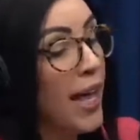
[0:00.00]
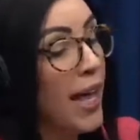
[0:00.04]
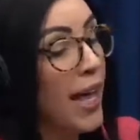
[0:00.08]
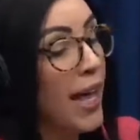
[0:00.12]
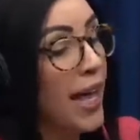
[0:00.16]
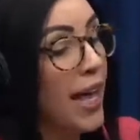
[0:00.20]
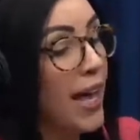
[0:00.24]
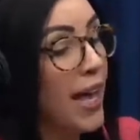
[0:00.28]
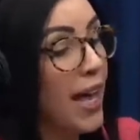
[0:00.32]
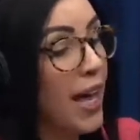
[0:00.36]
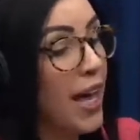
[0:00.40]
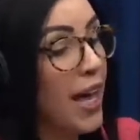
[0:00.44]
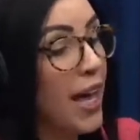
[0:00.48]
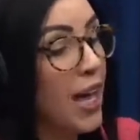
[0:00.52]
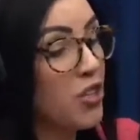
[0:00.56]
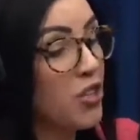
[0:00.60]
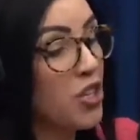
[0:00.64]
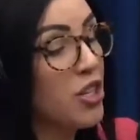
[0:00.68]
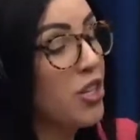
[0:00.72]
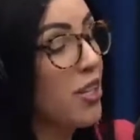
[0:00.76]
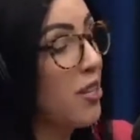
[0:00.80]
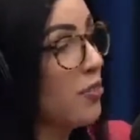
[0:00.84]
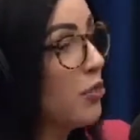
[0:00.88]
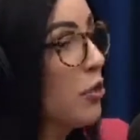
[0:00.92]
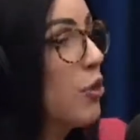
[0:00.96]
é, a
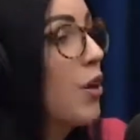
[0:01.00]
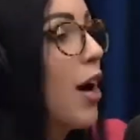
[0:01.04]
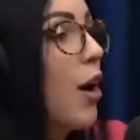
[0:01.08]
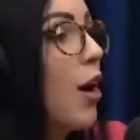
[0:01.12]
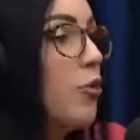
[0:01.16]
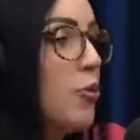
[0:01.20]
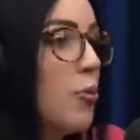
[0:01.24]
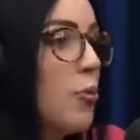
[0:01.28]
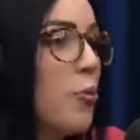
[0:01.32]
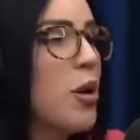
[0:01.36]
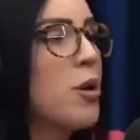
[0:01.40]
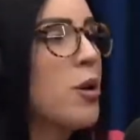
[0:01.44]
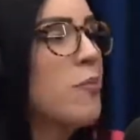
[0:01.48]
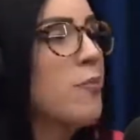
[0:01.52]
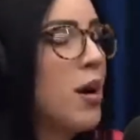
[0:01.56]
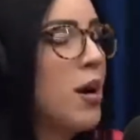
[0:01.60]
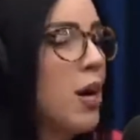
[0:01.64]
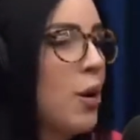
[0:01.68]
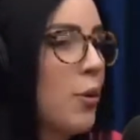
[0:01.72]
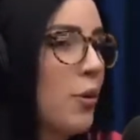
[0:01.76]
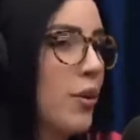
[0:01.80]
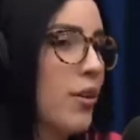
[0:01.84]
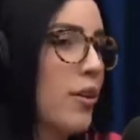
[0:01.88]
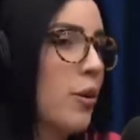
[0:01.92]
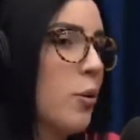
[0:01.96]
gente estava no carro do meu
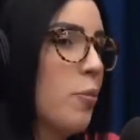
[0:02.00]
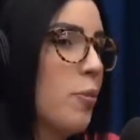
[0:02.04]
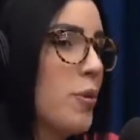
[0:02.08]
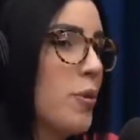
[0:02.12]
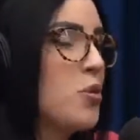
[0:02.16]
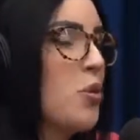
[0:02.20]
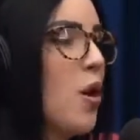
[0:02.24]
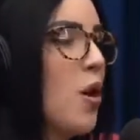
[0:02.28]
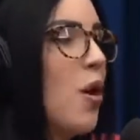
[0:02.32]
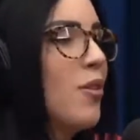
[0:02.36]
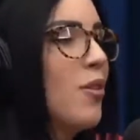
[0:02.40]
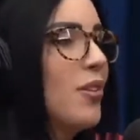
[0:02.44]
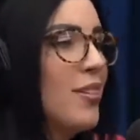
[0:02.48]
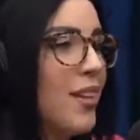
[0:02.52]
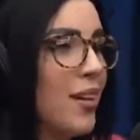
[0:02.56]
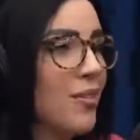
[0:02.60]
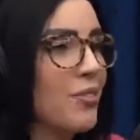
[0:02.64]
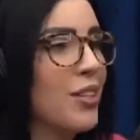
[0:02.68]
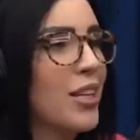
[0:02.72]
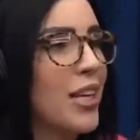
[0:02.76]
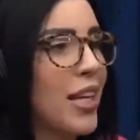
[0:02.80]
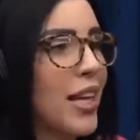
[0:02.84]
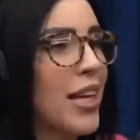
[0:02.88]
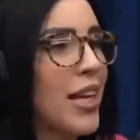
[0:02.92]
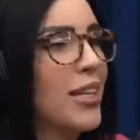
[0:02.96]
irmão, então o pessoal que
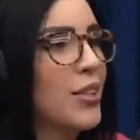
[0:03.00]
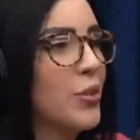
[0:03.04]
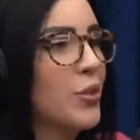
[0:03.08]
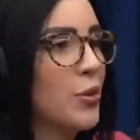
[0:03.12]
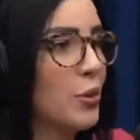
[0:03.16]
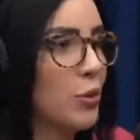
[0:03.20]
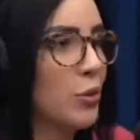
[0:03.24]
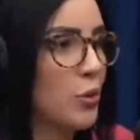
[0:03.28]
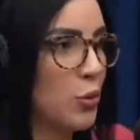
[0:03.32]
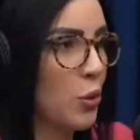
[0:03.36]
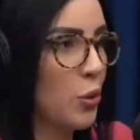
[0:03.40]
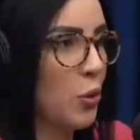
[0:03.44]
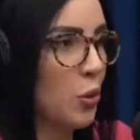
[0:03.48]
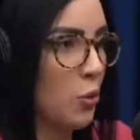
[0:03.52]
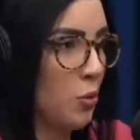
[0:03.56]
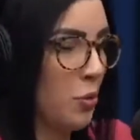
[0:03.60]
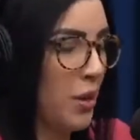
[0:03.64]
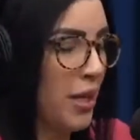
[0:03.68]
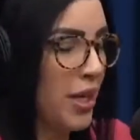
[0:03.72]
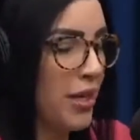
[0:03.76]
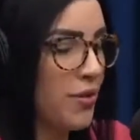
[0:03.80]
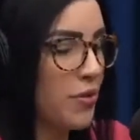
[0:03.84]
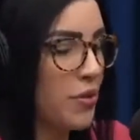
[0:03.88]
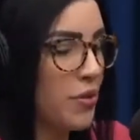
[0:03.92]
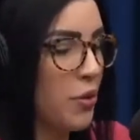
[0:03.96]
estava lá no, no
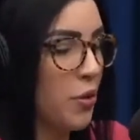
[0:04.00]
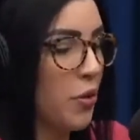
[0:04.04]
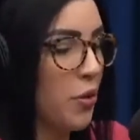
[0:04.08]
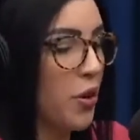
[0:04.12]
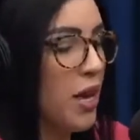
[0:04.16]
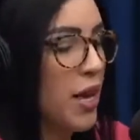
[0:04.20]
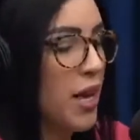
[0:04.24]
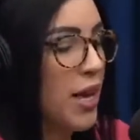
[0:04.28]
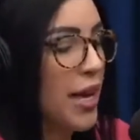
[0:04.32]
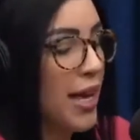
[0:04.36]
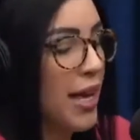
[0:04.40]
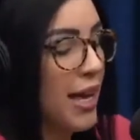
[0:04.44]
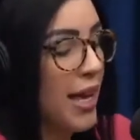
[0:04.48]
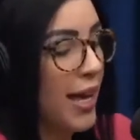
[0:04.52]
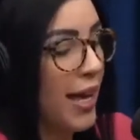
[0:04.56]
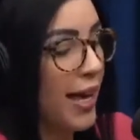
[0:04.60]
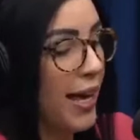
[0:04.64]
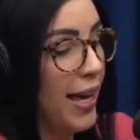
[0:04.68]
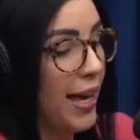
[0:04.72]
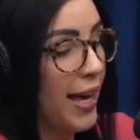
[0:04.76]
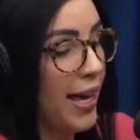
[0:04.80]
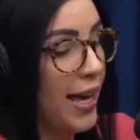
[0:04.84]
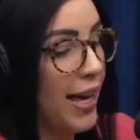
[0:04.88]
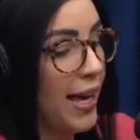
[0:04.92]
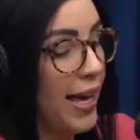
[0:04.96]
comício
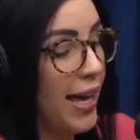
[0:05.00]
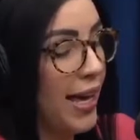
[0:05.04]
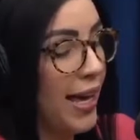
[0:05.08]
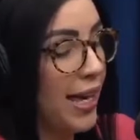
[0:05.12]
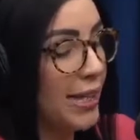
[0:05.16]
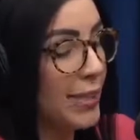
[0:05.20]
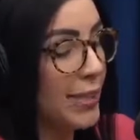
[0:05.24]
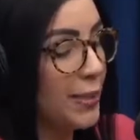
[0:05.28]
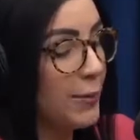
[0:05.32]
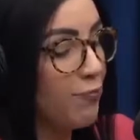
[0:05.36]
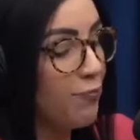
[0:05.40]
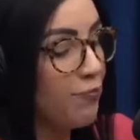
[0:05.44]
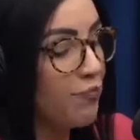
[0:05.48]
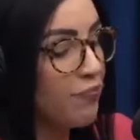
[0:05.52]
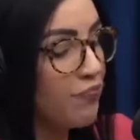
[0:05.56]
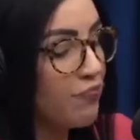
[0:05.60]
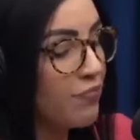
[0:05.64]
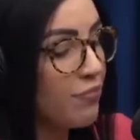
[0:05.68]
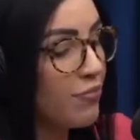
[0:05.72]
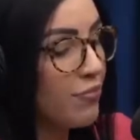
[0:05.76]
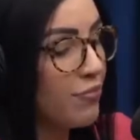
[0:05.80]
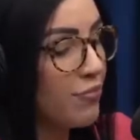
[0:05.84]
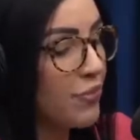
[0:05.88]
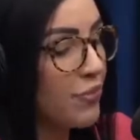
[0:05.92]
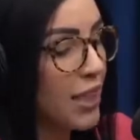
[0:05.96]
é,
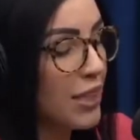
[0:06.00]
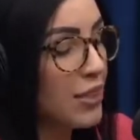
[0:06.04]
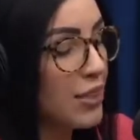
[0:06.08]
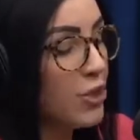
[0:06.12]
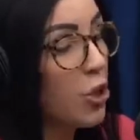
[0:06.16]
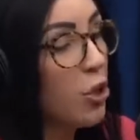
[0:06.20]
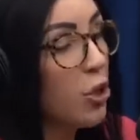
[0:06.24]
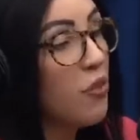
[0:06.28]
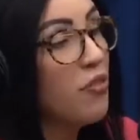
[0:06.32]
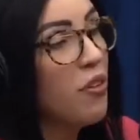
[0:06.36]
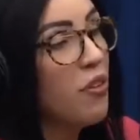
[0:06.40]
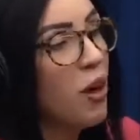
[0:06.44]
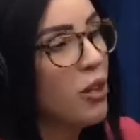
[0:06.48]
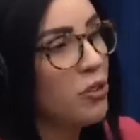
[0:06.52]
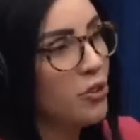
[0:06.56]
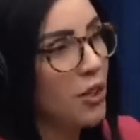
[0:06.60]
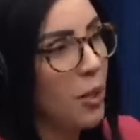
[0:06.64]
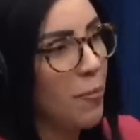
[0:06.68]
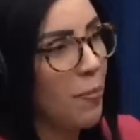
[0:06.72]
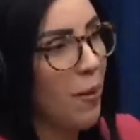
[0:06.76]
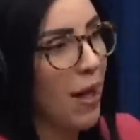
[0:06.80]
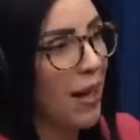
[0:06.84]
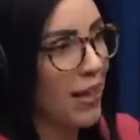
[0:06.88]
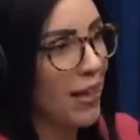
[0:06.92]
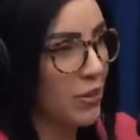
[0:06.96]
tirou foto
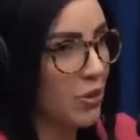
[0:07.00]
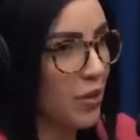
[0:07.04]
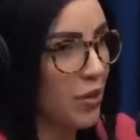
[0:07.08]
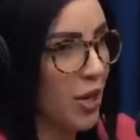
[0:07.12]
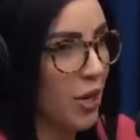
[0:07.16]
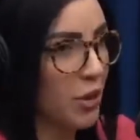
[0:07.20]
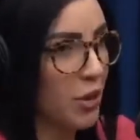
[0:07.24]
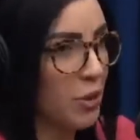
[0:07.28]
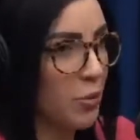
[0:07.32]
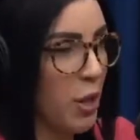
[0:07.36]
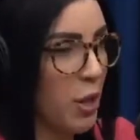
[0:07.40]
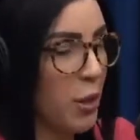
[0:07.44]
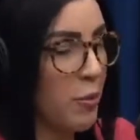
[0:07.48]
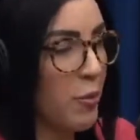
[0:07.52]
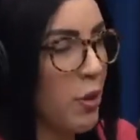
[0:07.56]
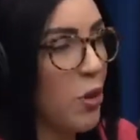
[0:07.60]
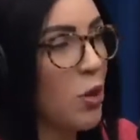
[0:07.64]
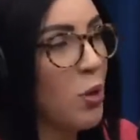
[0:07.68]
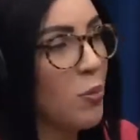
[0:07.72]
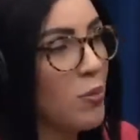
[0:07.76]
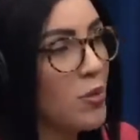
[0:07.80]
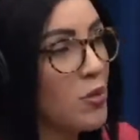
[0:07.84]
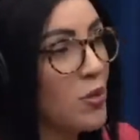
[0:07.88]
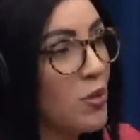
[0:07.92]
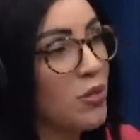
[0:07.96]
da placa do carro do meu irmão e
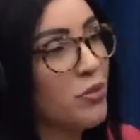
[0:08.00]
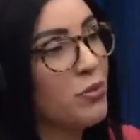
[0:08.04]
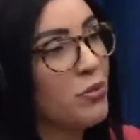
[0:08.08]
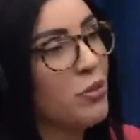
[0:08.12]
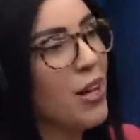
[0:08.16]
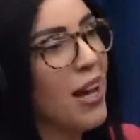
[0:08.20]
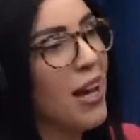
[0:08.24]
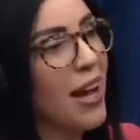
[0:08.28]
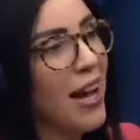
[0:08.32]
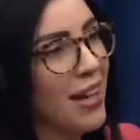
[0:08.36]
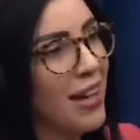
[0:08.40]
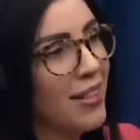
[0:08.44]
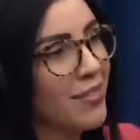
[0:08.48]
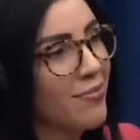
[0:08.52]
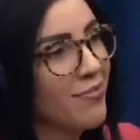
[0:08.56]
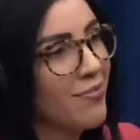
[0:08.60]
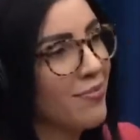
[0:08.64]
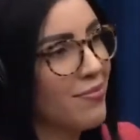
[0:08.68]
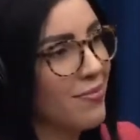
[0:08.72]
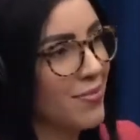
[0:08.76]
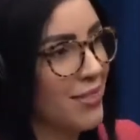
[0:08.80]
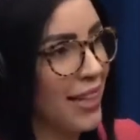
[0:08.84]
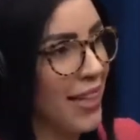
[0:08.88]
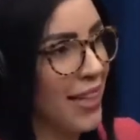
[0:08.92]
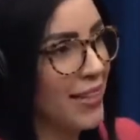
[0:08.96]
começou a divulgar
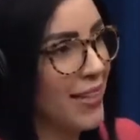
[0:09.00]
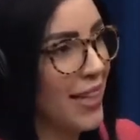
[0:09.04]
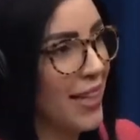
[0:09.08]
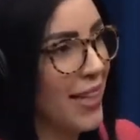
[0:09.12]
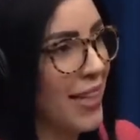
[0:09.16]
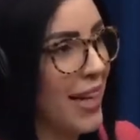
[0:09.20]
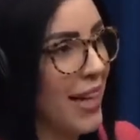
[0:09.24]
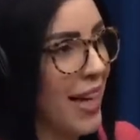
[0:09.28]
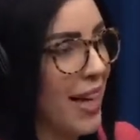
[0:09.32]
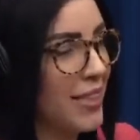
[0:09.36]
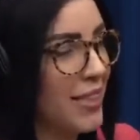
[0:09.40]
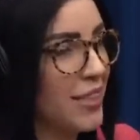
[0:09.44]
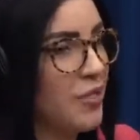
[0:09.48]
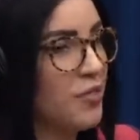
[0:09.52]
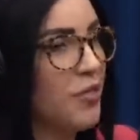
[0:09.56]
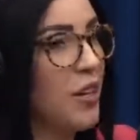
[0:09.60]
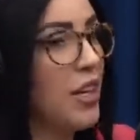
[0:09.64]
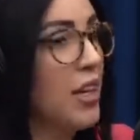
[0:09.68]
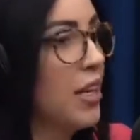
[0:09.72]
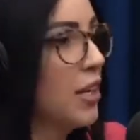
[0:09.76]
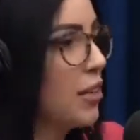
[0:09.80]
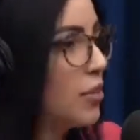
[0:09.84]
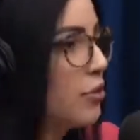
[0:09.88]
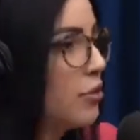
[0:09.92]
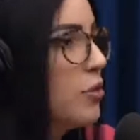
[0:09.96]
na internet,
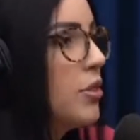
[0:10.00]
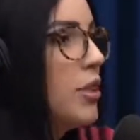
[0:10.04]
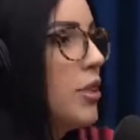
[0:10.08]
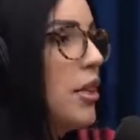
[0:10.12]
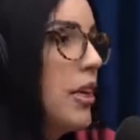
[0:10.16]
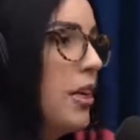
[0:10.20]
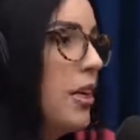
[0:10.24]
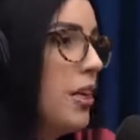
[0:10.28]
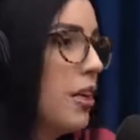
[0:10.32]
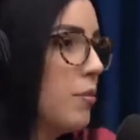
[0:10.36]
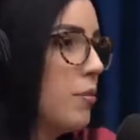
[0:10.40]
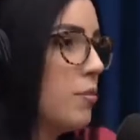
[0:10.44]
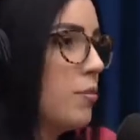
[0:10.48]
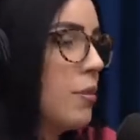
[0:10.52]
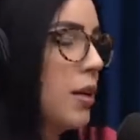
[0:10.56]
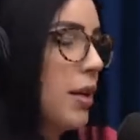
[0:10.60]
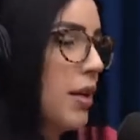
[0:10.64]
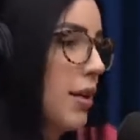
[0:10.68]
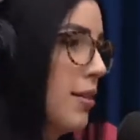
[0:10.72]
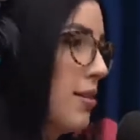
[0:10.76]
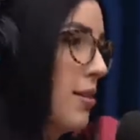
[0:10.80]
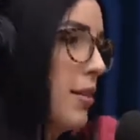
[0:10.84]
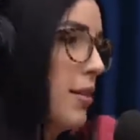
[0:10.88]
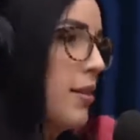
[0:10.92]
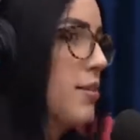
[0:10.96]
falando que,
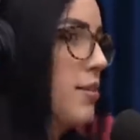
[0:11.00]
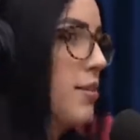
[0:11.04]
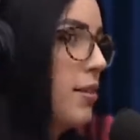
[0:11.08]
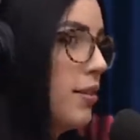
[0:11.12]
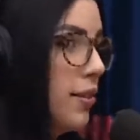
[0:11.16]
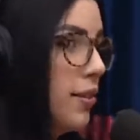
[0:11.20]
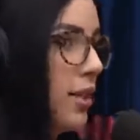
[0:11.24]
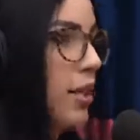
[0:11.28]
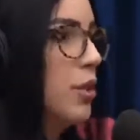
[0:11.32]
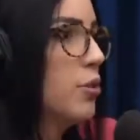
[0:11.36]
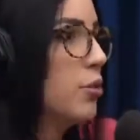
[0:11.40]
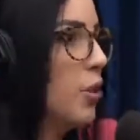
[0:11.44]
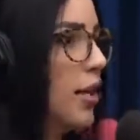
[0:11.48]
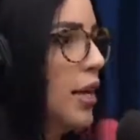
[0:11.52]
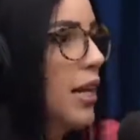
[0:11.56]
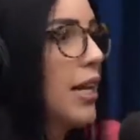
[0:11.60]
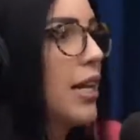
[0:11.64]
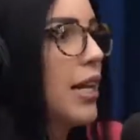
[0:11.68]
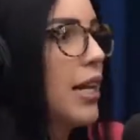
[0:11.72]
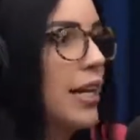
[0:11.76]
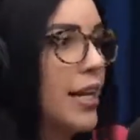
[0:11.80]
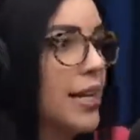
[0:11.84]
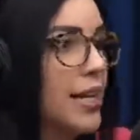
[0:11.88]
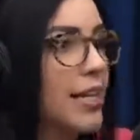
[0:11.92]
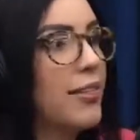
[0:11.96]
assim, citando a
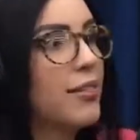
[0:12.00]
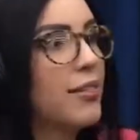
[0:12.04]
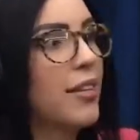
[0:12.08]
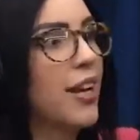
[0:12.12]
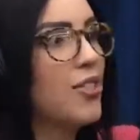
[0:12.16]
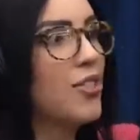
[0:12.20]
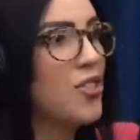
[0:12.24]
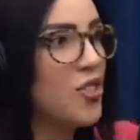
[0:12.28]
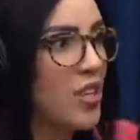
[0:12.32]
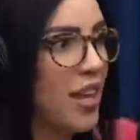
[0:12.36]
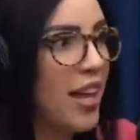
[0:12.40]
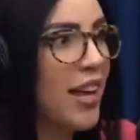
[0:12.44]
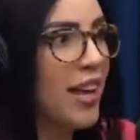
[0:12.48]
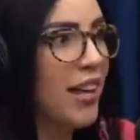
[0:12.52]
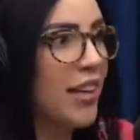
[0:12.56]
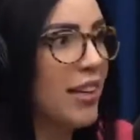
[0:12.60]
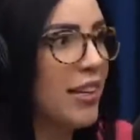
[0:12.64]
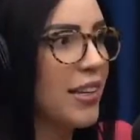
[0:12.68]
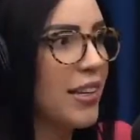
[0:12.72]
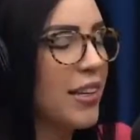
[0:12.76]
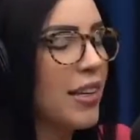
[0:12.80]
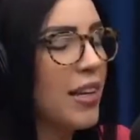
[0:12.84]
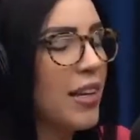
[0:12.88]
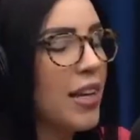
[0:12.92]
galera aí atrás dele.